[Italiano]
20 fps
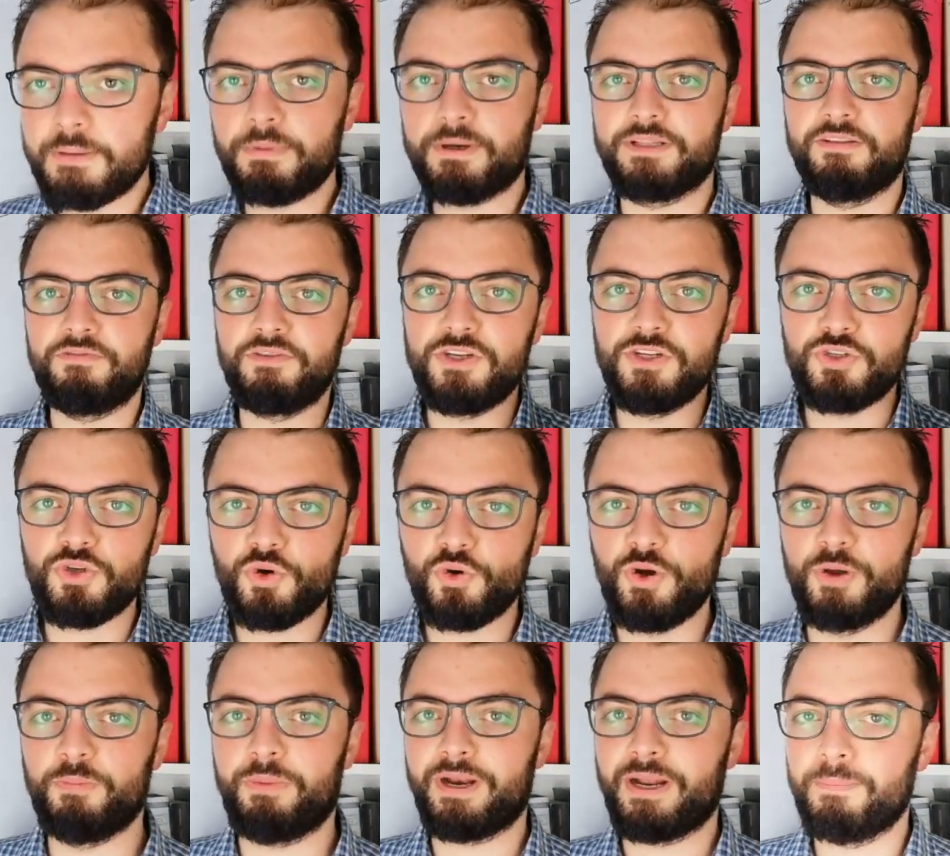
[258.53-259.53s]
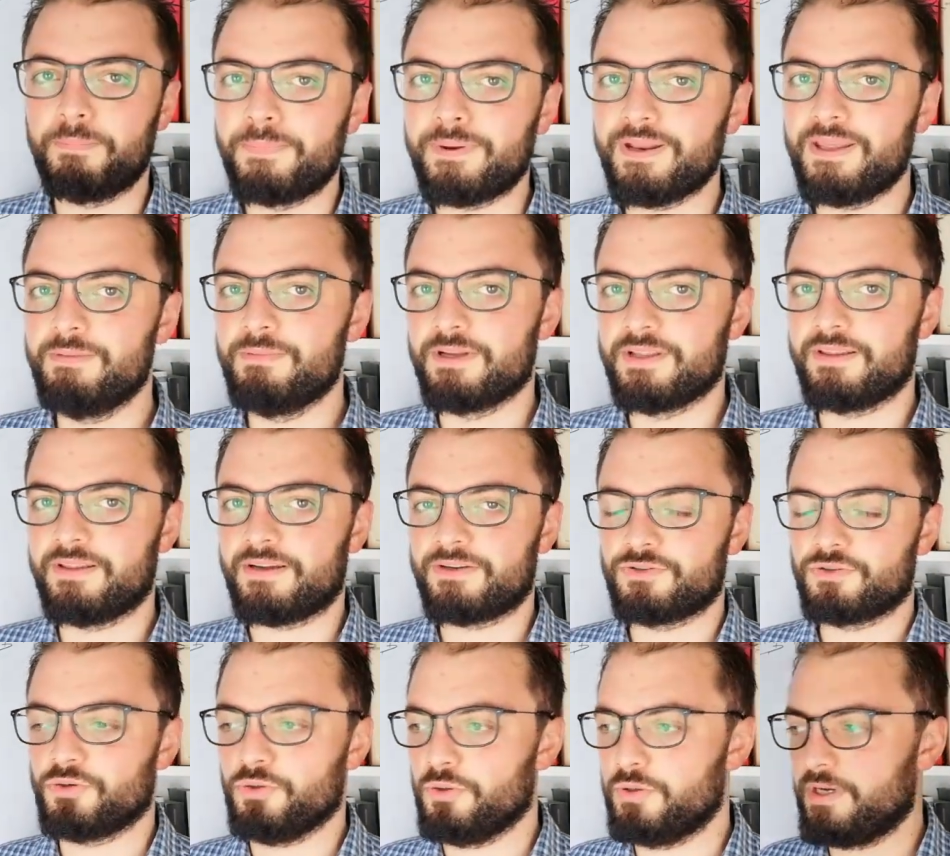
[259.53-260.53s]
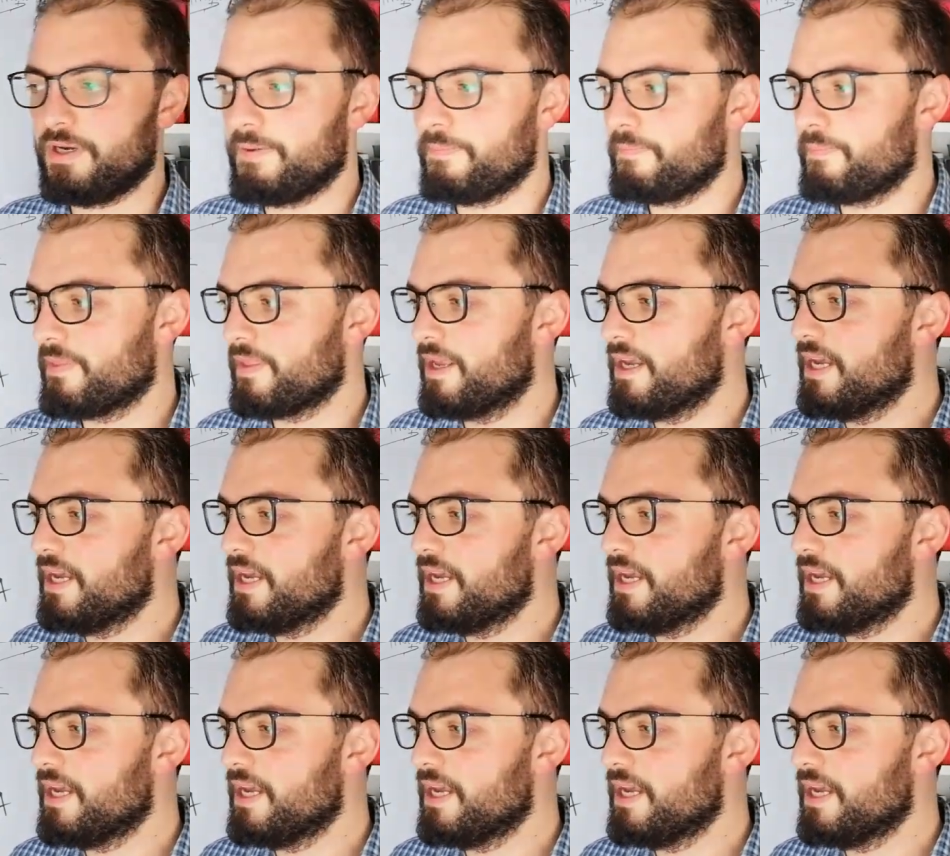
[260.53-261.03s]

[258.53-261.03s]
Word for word: che per definizione vuoi imparare prima di andare a scuola,